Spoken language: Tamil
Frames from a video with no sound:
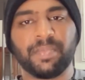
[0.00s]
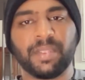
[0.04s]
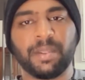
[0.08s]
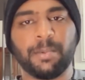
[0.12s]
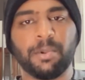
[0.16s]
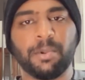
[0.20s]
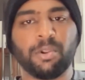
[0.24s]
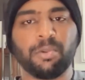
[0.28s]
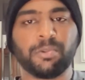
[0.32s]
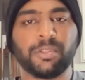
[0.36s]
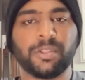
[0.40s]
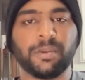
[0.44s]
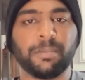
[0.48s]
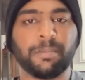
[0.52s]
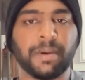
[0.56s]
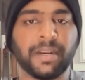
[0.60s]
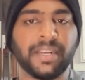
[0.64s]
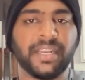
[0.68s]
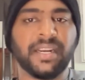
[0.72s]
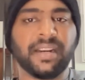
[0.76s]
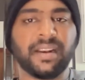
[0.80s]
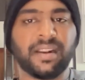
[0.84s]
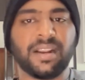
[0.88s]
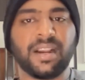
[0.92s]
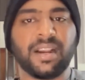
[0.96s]
இப்படி ஒருத்தன்
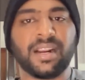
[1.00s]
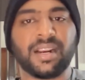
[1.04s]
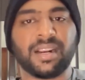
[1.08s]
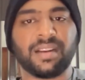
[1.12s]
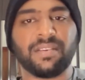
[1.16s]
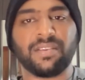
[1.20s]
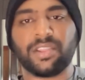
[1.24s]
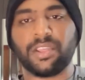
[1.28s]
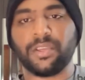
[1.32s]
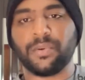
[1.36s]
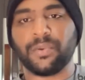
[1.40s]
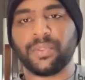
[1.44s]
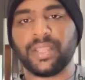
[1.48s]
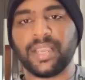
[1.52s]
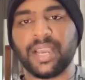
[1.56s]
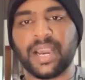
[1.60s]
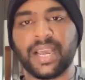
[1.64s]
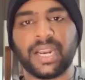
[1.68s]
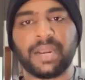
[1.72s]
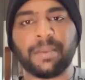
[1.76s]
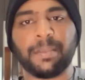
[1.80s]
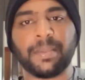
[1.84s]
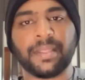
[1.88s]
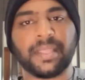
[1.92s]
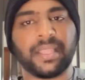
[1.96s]
பண்ணிட்டு இருக்கான்ற விஷயம் வந்து
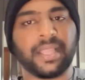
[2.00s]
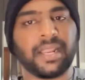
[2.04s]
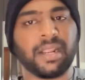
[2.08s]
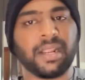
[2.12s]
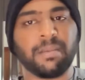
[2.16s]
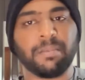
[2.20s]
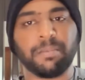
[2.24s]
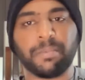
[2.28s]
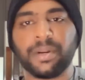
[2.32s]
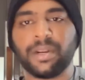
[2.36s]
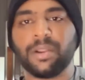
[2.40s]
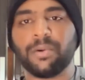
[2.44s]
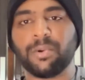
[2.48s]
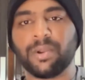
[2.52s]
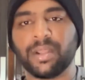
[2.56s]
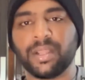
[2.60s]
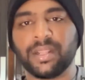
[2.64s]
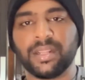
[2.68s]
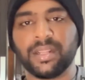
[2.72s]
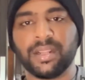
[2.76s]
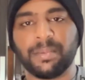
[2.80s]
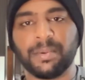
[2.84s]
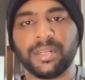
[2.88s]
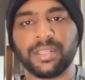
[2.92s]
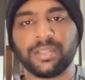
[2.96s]
யாருக்குமே தெரியாம
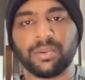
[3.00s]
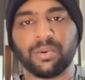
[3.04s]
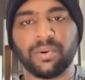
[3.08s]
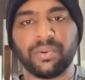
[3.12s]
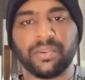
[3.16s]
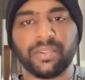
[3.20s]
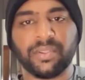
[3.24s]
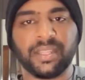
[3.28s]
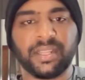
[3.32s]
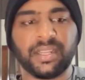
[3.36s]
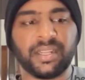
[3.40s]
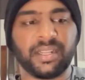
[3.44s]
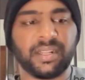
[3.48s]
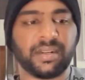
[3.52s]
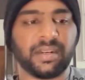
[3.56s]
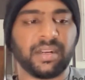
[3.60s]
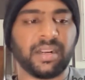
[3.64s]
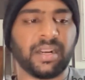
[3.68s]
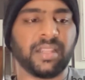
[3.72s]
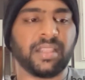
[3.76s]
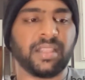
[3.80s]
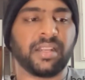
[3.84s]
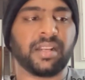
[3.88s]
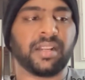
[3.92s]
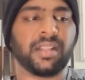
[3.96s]
போயிடக்கூடாது அப்படின்னு சொல்லிட்டு வந்து
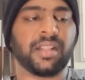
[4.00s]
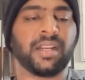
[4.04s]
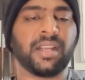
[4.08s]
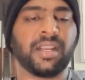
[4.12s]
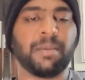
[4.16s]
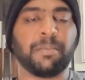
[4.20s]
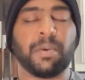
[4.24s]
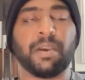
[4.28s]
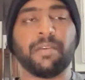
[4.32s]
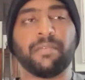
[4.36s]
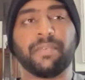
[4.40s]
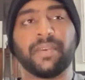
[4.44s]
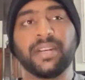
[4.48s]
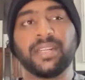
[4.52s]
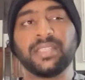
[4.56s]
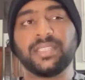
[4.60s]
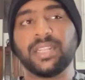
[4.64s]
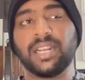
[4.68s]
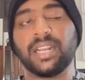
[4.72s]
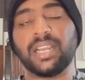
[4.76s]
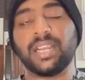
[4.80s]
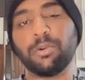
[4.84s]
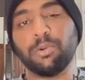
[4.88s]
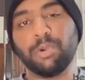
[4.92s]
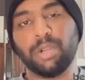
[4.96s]
நினைச்சிட்டு இருந்தேன் இப்ப என்
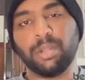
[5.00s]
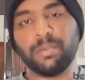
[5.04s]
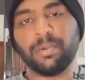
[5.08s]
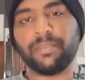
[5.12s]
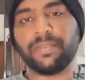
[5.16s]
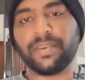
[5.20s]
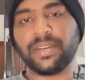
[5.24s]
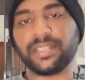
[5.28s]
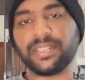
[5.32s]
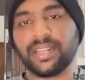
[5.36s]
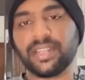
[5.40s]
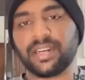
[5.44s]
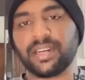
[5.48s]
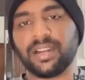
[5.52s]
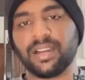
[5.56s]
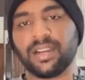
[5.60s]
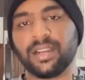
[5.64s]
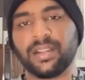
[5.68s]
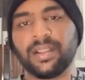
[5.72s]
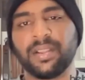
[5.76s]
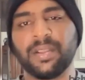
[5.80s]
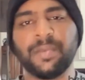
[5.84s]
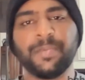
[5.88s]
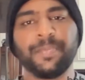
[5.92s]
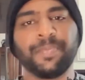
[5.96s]
ஃப்ரெண்ட்ஸ் எல்லாம் யூடியூபர் ஃப்ரெண்ட்ஸ் எல்லாம்
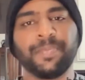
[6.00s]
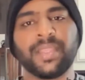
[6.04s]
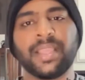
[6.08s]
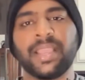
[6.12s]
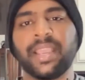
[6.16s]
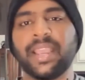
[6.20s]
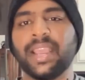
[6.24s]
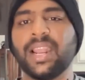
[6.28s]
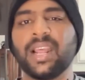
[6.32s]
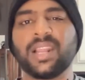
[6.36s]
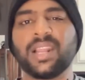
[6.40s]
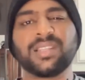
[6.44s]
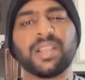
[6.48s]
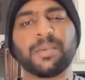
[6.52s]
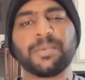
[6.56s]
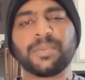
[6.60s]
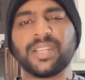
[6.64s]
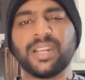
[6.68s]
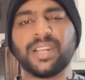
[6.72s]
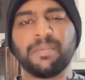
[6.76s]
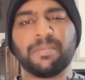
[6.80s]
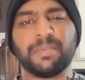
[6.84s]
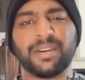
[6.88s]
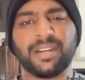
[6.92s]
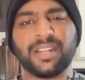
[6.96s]
இருக்காங்க எல்லாரும்
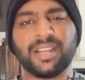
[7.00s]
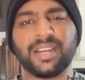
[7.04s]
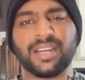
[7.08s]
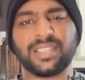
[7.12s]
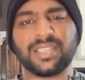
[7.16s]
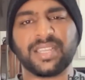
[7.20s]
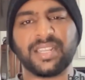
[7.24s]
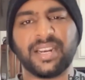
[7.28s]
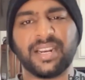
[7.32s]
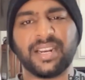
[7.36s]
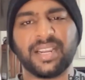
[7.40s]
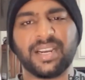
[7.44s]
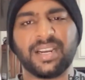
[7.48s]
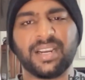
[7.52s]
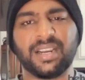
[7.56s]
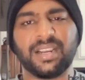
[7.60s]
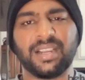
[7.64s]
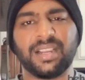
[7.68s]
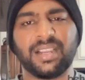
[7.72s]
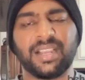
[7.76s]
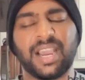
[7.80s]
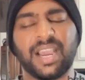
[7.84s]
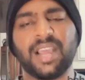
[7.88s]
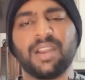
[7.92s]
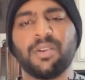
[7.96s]
சப்ஸ்கிரைப் பண்ணிட்டாங்க சரிடா
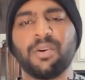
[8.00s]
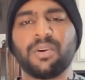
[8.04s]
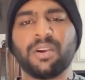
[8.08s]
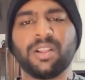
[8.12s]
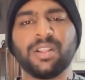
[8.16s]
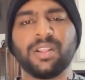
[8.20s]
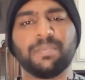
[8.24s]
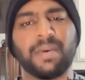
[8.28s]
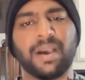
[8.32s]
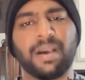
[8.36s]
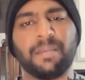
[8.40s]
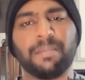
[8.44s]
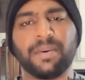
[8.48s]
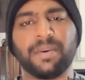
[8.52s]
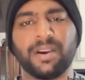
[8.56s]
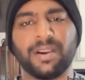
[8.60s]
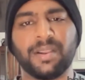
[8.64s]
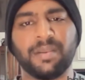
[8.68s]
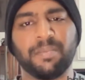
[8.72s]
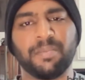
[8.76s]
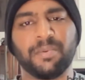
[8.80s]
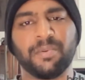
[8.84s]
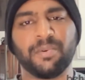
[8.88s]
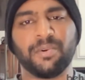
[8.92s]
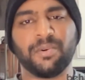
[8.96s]
யாரு உட்காந்து பாப்பா
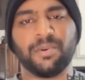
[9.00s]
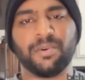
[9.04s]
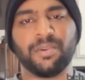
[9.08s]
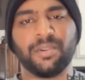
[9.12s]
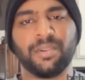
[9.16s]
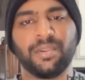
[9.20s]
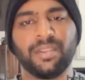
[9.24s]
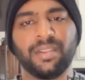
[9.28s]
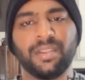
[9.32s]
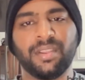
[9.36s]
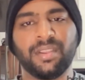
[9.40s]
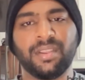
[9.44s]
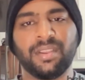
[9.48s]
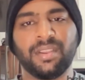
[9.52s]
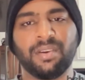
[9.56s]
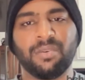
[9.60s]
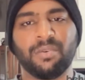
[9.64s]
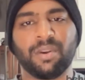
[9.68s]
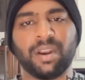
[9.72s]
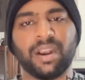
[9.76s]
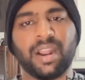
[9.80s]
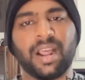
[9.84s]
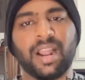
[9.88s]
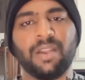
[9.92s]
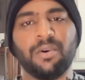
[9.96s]
இப்போ
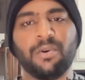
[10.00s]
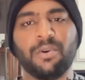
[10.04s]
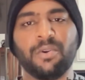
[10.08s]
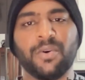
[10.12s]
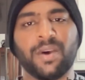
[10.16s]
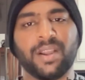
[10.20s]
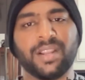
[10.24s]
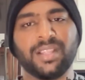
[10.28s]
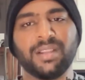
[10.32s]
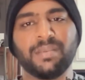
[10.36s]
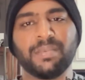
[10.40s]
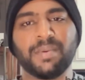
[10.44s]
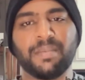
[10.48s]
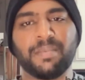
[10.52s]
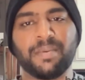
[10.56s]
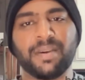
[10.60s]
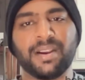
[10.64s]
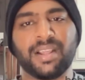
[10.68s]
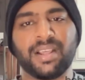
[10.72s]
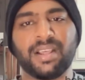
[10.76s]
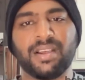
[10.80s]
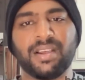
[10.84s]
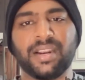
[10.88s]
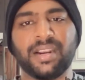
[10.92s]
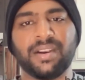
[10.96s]
ஒரு நாள் ஒரு வாரத்துக்கு
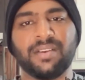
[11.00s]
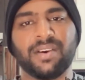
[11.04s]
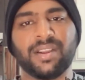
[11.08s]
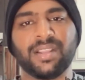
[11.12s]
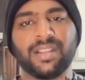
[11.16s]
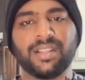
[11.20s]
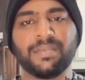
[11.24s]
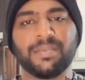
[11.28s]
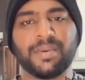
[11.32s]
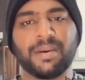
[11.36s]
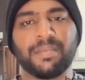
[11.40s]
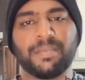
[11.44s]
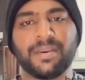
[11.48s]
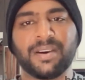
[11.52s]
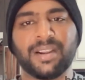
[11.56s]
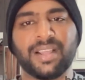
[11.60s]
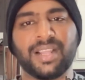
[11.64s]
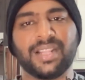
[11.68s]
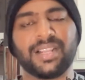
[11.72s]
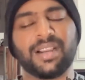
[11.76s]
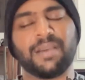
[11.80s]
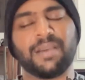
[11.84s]
பாப்பாங்களா ரெண்டு வாரத்துக்கு பாப்பாங்களா